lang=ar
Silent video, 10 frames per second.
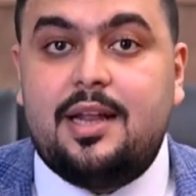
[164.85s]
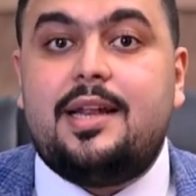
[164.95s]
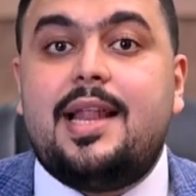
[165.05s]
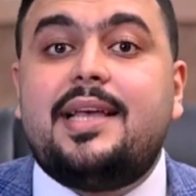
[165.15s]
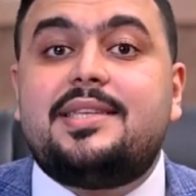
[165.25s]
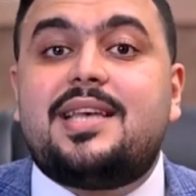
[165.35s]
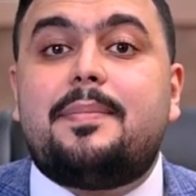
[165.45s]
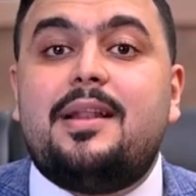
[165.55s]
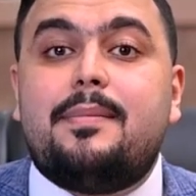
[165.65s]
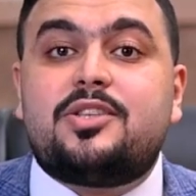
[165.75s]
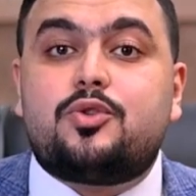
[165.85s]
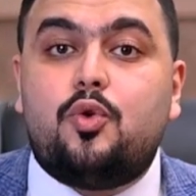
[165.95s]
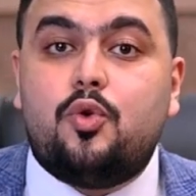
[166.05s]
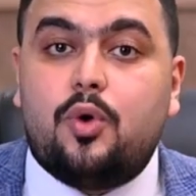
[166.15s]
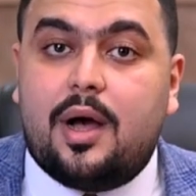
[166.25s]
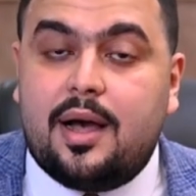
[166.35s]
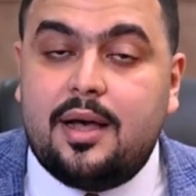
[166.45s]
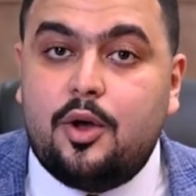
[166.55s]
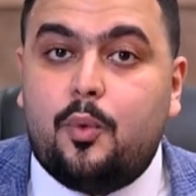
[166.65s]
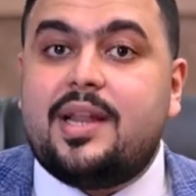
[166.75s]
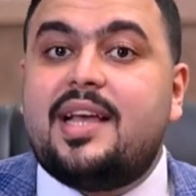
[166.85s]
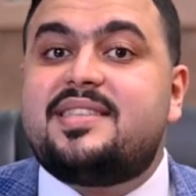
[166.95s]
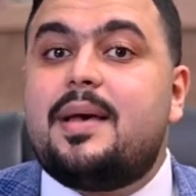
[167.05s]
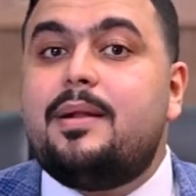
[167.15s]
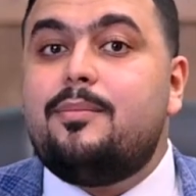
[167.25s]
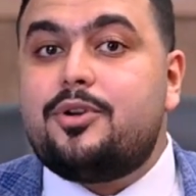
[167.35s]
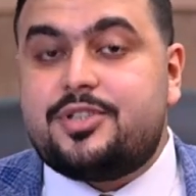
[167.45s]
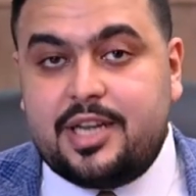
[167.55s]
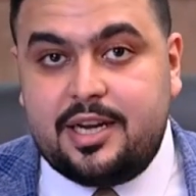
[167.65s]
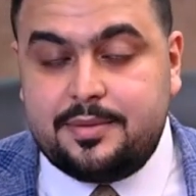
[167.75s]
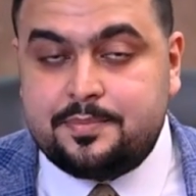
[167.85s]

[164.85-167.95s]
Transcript: ليس بالمسجوع وليس بالمرسل